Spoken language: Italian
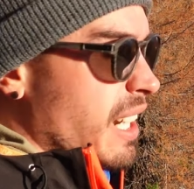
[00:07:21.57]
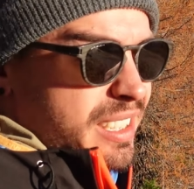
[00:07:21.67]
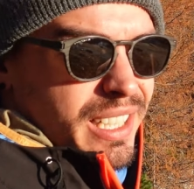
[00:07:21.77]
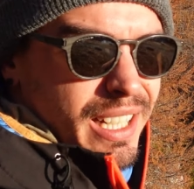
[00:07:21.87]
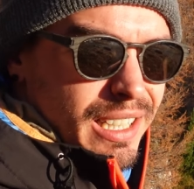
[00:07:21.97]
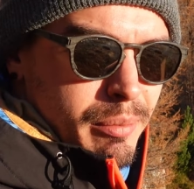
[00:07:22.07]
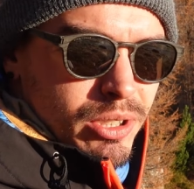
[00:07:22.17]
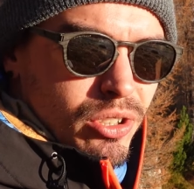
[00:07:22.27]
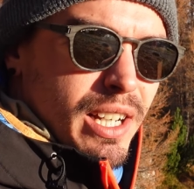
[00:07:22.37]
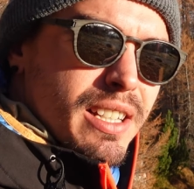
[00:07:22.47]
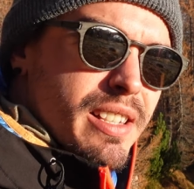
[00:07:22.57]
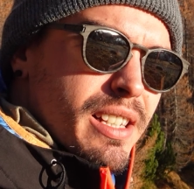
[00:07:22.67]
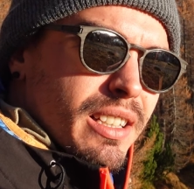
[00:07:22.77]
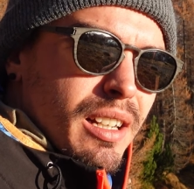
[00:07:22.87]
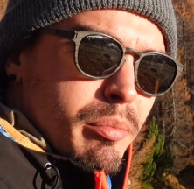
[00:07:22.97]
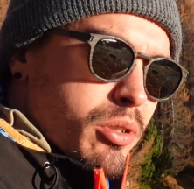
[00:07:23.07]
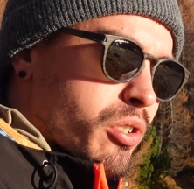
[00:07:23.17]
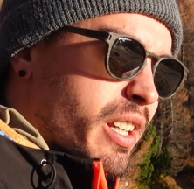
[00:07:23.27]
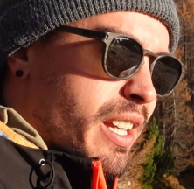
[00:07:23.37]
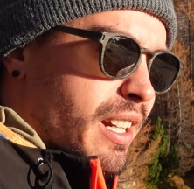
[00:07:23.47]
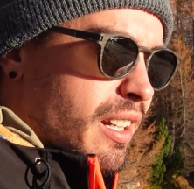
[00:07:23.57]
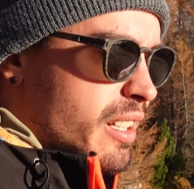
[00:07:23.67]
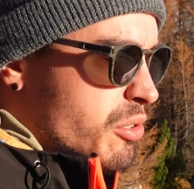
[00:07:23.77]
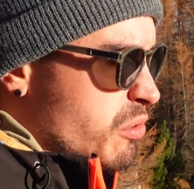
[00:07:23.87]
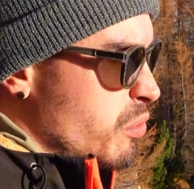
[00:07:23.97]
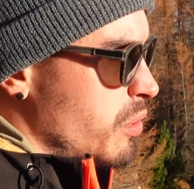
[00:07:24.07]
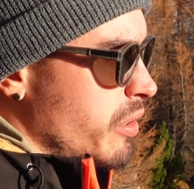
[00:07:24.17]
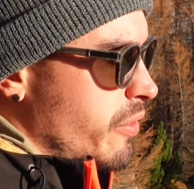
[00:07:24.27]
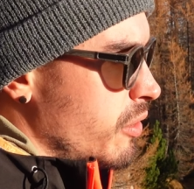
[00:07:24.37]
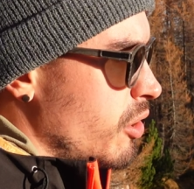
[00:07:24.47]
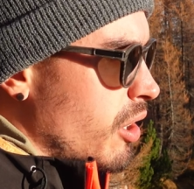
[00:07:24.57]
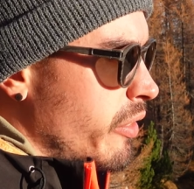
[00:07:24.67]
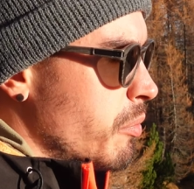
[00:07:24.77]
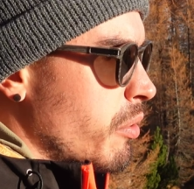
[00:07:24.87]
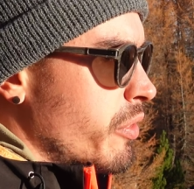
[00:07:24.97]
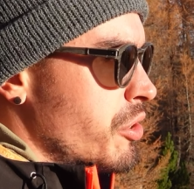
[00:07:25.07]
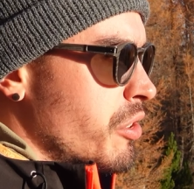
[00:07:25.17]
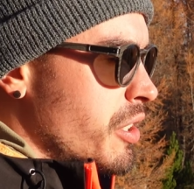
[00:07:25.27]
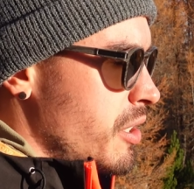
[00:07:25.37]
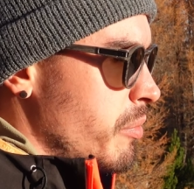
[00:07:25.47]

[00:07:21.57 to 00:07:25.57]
la stragrande maggioranza delle persone che erano lì sono tutti fotografi professionisti